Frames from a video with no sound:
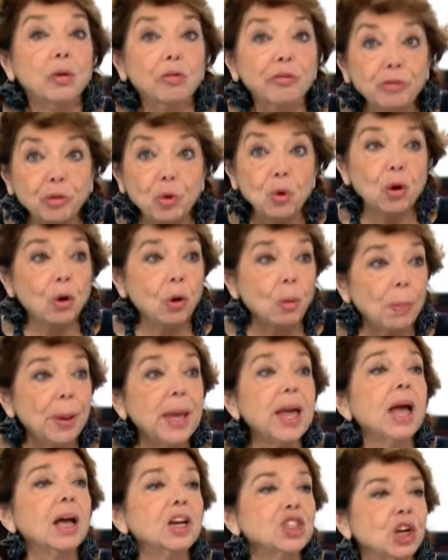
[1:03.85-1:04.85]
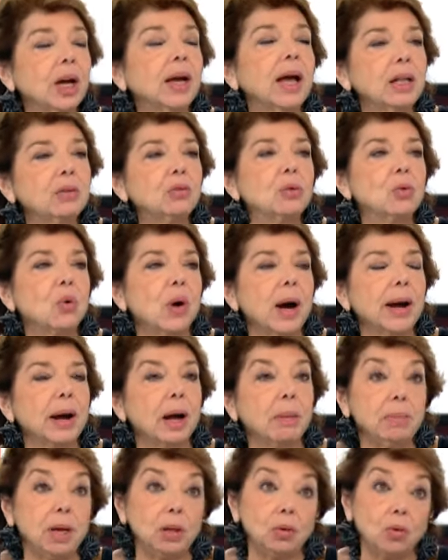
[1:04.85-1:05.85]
vous, Européens, et chacun de nous, Arabes.